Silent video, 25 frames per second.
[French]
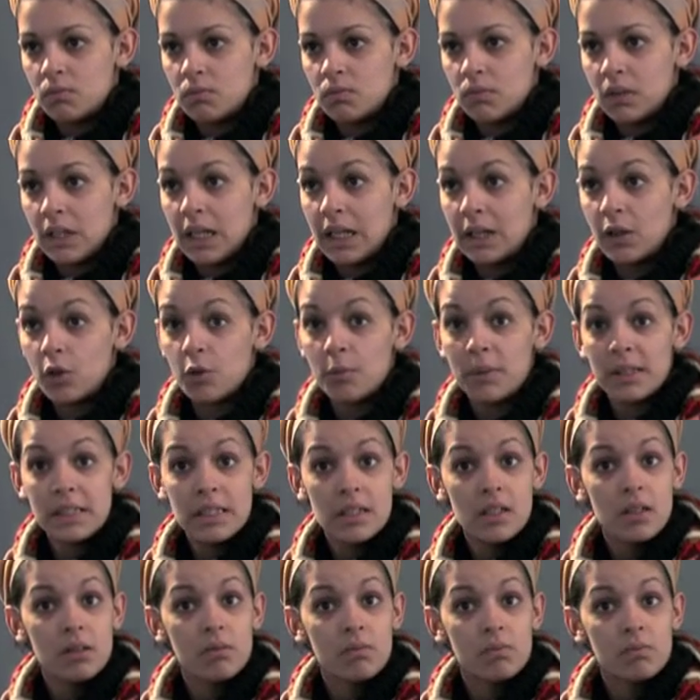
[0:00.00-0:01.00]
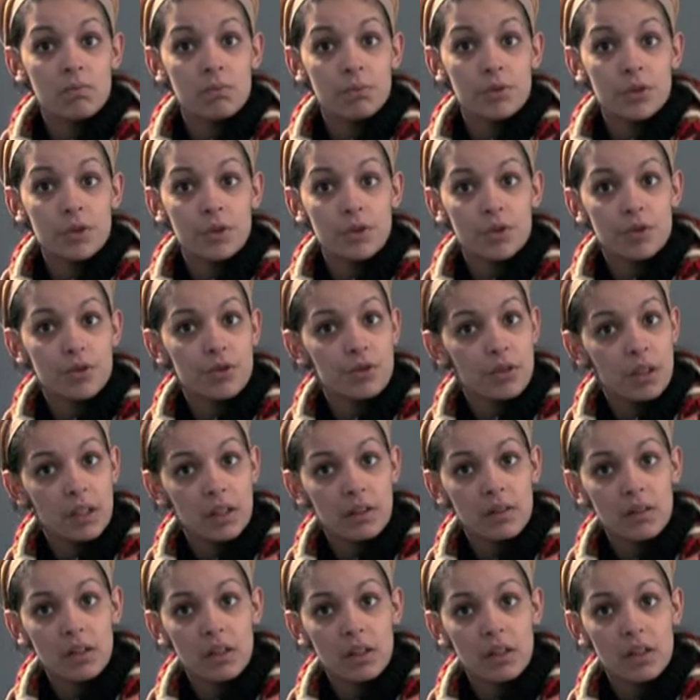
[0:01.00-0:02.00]
La comédie, puisque je suis
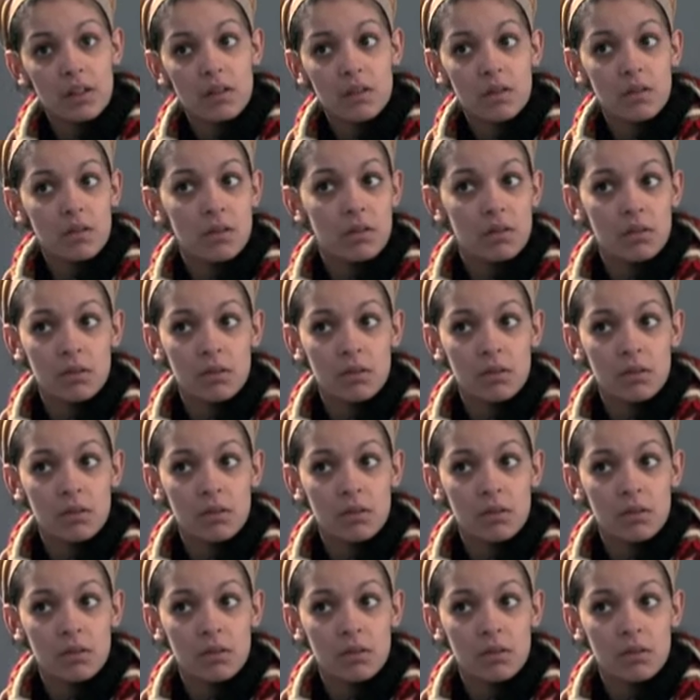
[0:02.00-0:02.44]
actrice.